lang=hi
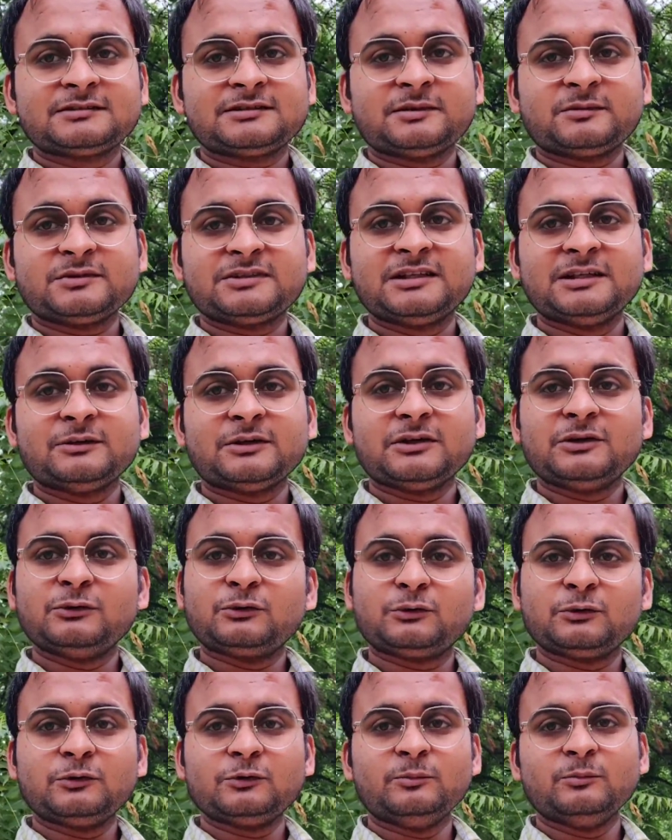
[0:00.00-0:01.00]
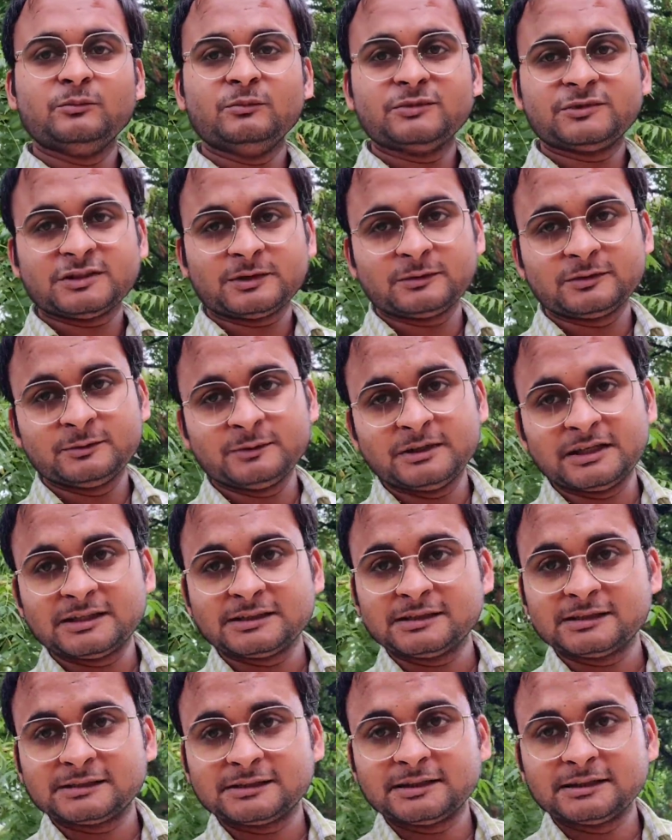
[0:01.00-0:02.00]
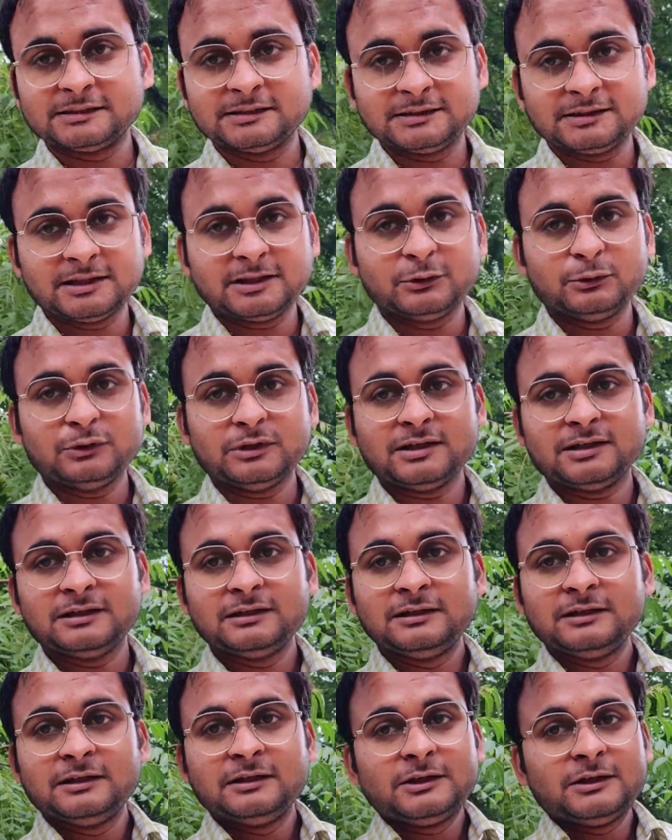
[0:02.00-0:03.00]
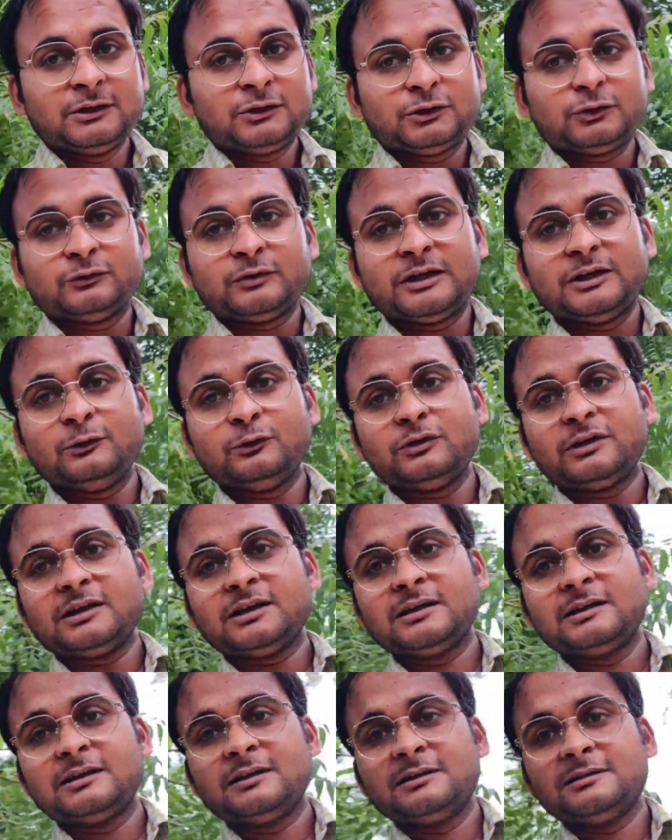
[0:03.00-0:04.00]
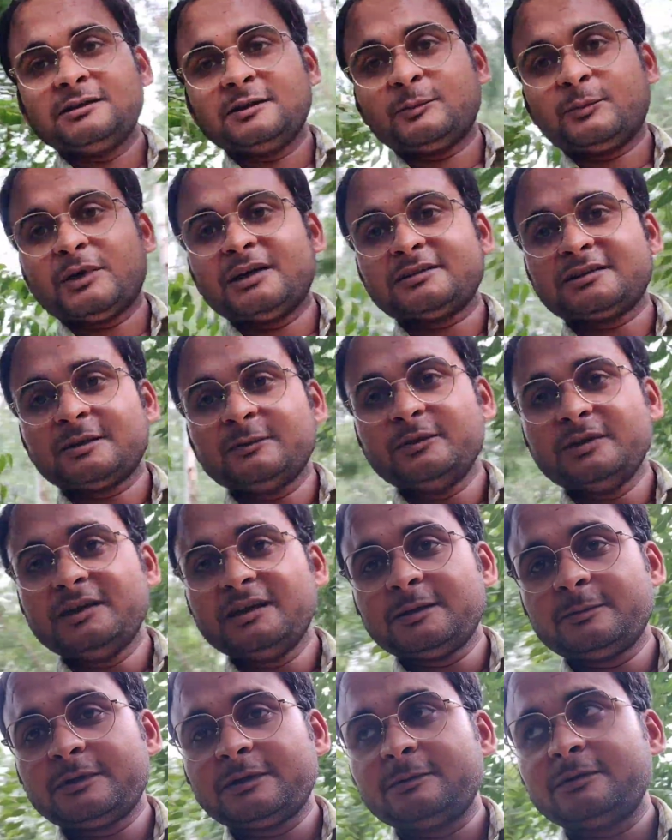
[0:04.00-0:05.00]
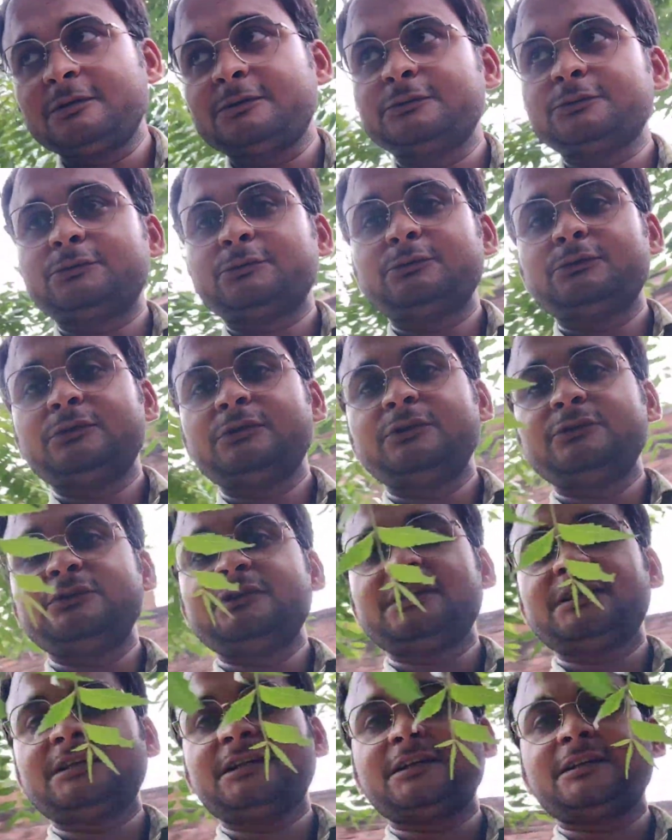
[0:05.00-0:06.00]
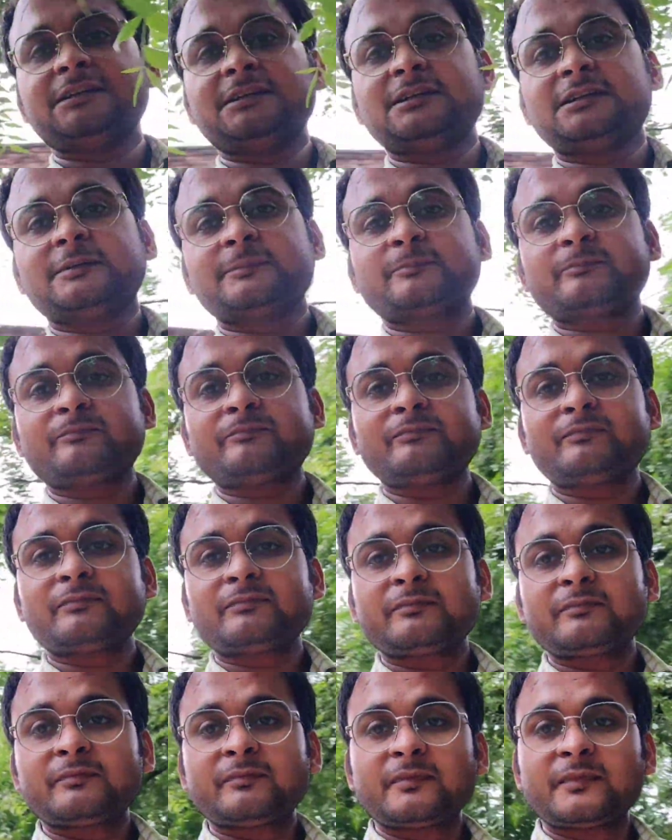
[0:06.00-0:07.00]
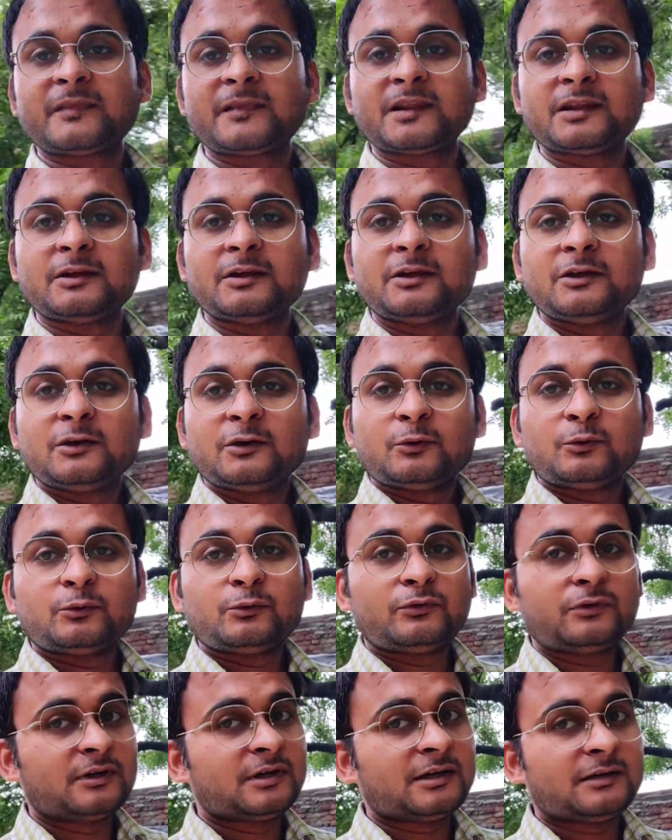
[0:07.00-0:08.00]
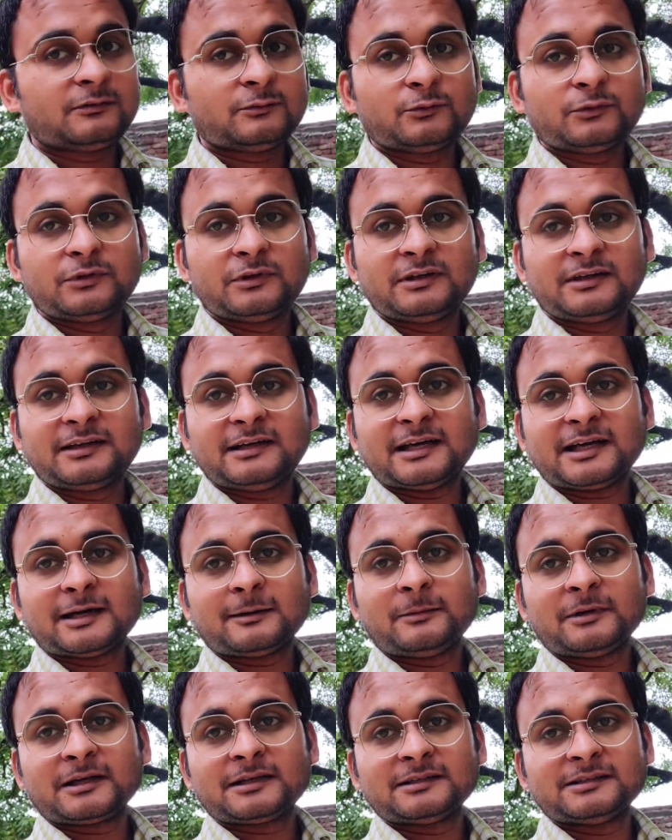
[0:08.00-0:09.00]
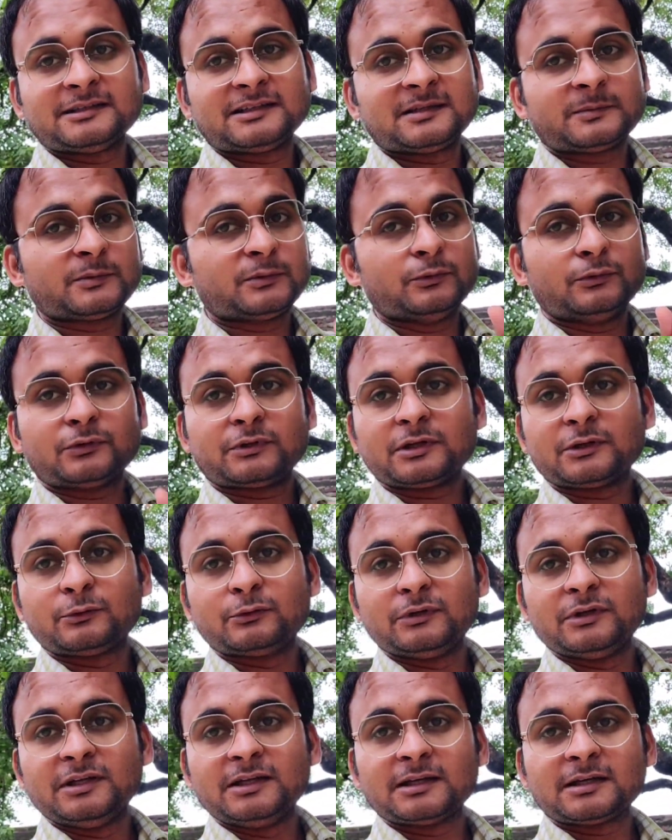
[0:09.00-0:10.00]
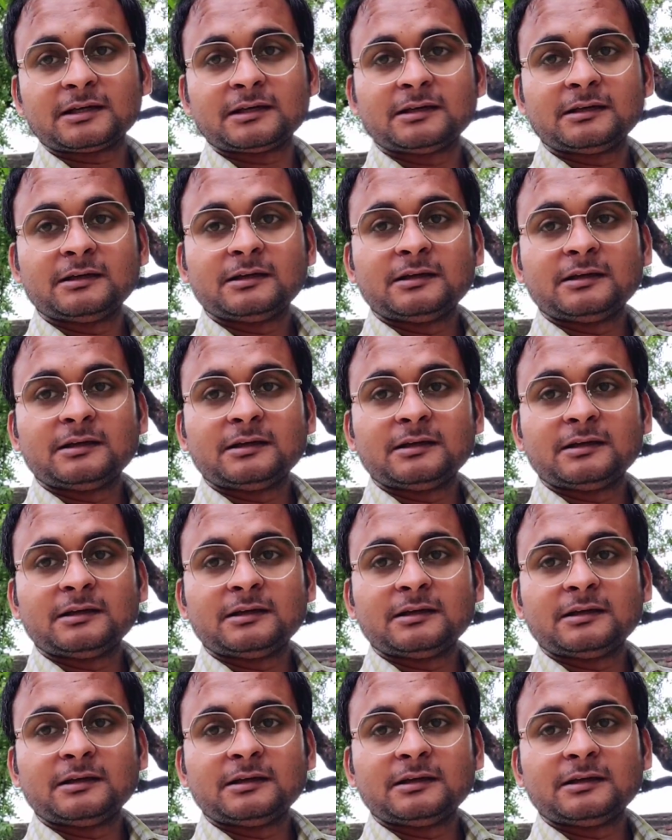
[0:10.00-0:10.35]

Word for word: समझने वालों को समझ में आ जाता है कि क्या हुआ तो वही हुआ जब पैसा मिल गया बाबा को तो उन्होंने जो है क्या किया उन्होंने उन्होंने ढाबा की जगह पे होटल खोल लिया